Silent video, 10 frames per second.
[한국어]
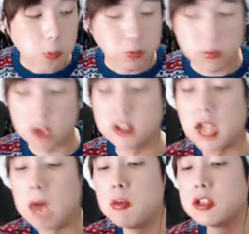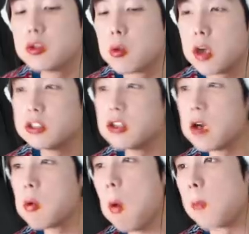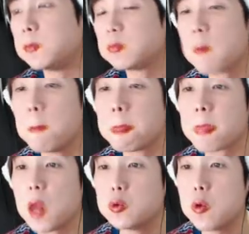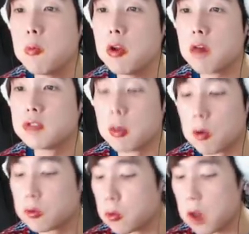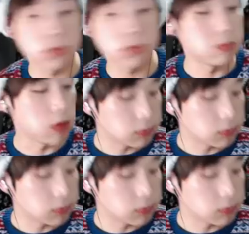다시 나머지 돈가스하고 쫄면하고 제가 먹도록 하겠습니다.